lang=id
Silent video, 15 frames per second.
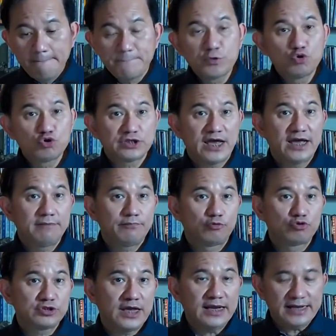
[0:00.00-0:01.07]

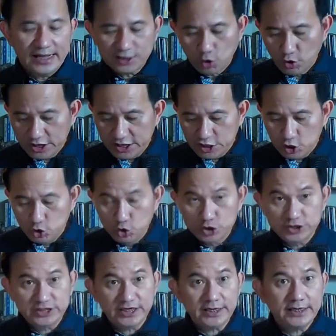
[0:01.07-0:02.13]
perusahaan-perusahaan atau
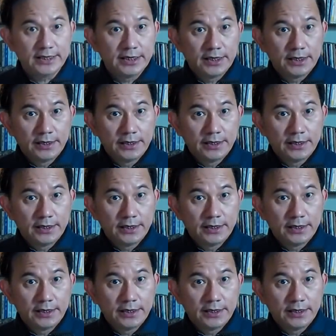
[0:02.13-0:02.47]
industri